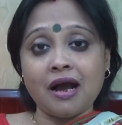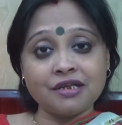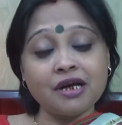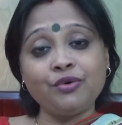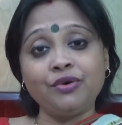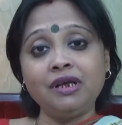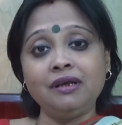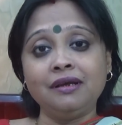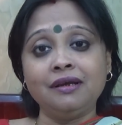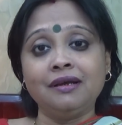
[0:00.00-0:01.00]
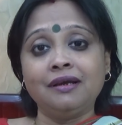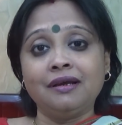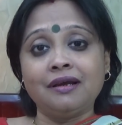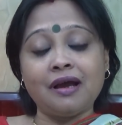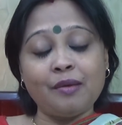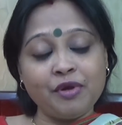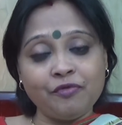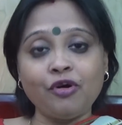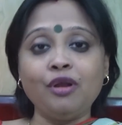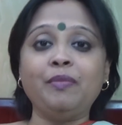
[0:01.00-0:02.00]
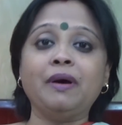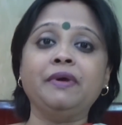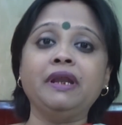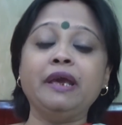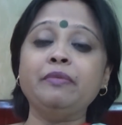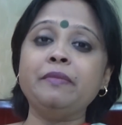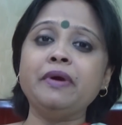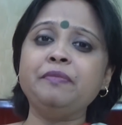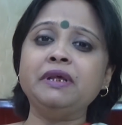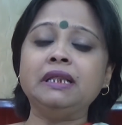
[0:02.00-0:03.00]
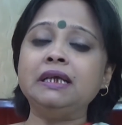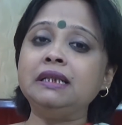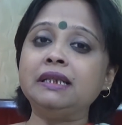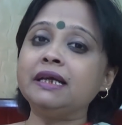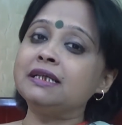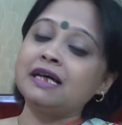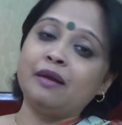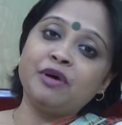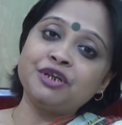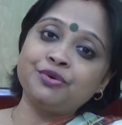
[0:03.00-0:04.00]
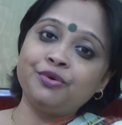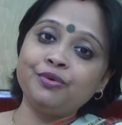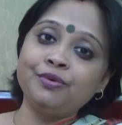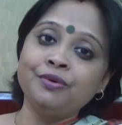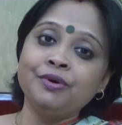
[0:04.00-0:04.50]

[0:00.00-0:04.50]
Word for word: আশা করি আপনি ফল পাবেন এভাবে আপনি তিন থেকে চার মাস করুন